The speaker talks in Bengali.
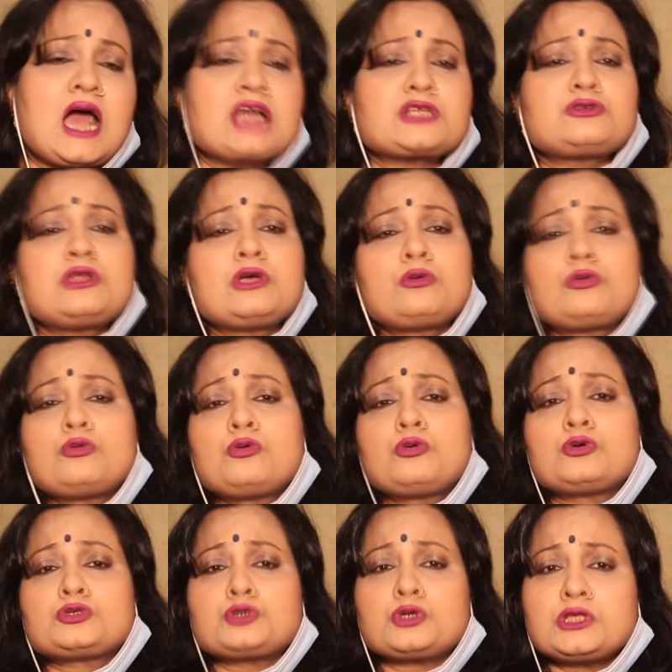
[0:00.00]
আসলে কোনো
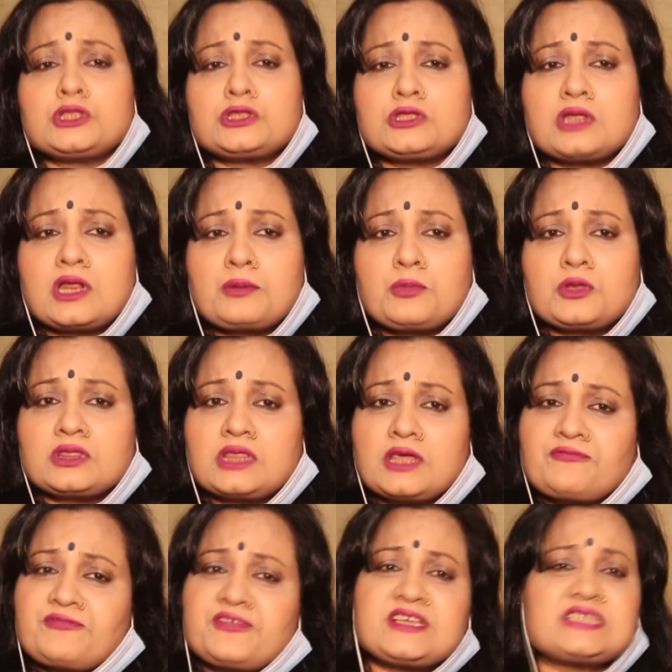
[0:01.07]
চরিত্রের মধ্যে
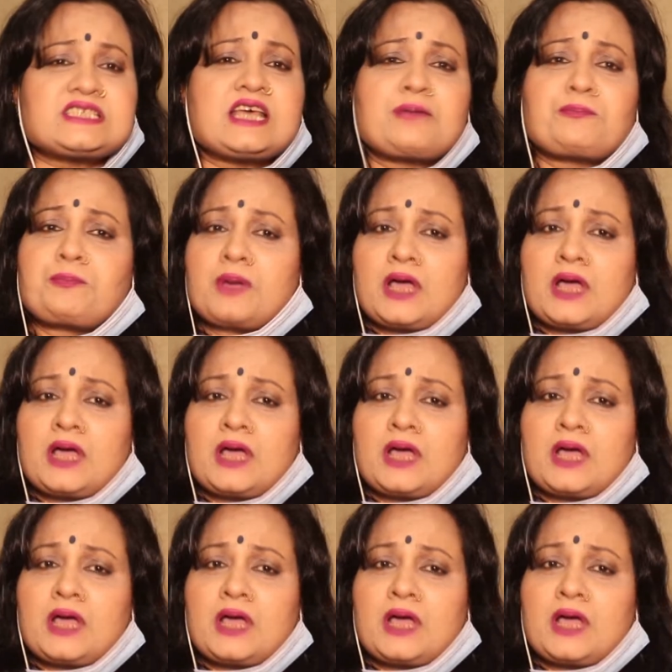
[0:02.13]
ফিক্স আপ